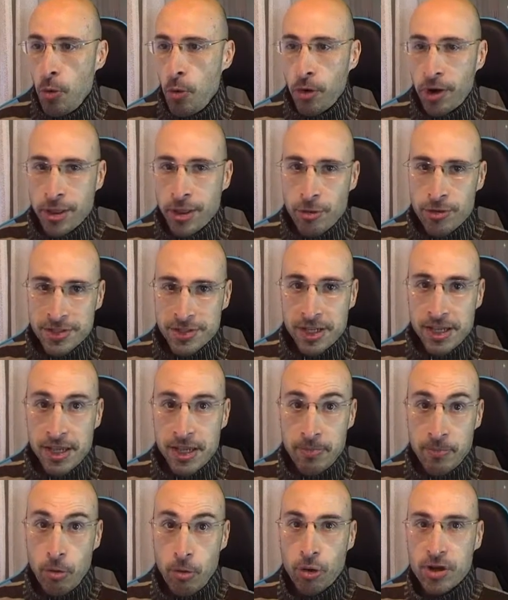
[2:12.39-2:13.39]
nuevos retos
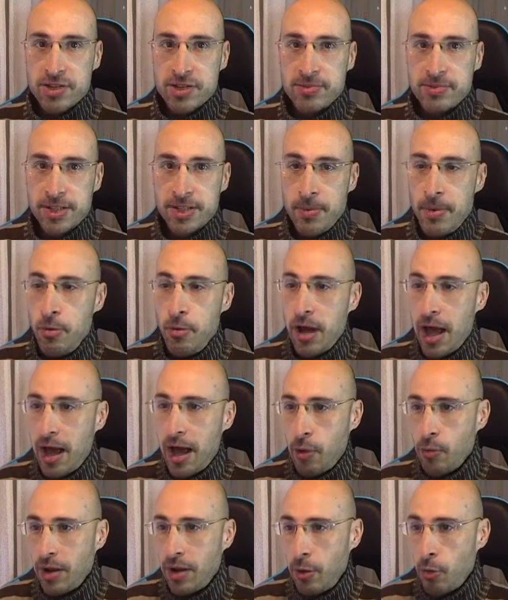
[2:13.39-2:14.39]
y por lo que se ve
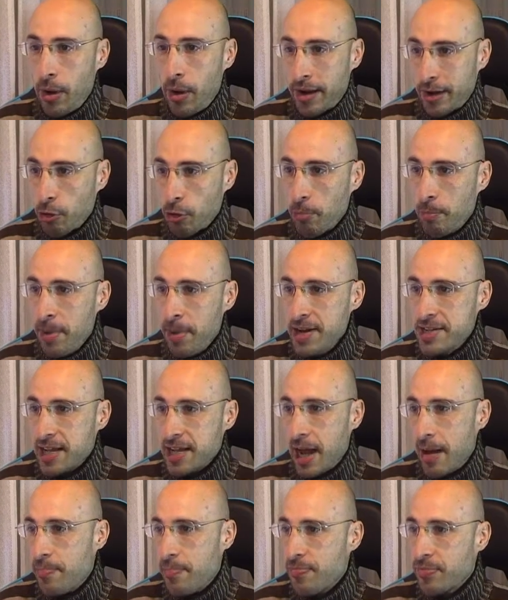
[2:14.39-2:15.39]
una, una nueva
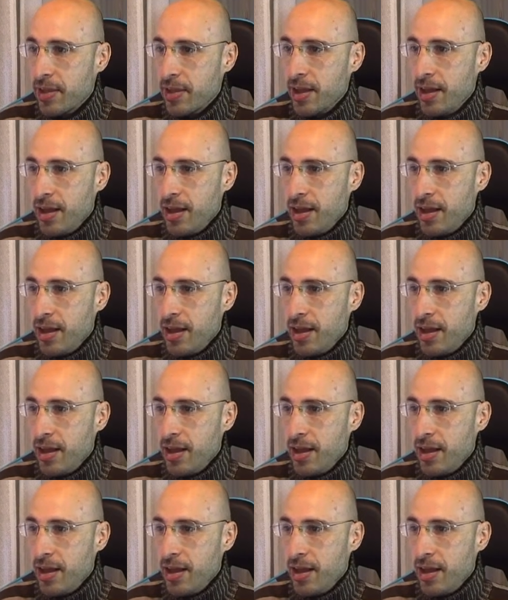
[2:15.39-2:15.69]
recompensa.